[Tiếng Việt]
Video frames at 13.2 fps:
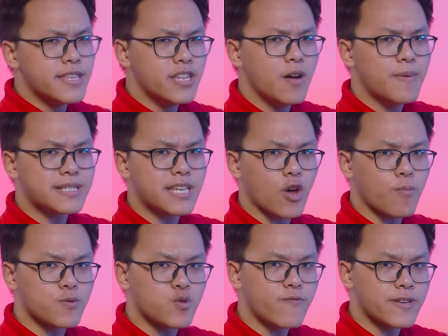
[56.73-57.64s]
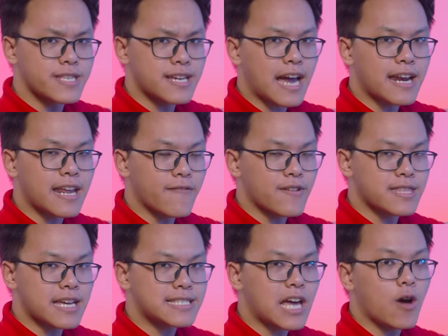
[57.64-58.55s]
Tí nữa mình sẽ nói một chút về chiếc cạc này và
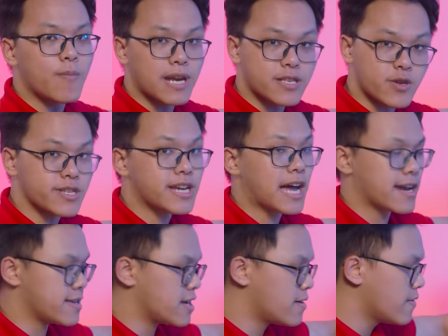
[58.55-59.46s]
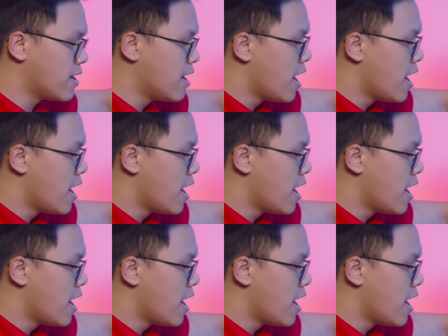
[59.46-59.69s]
tại sao mình lại chọn chiếc cạc này nhá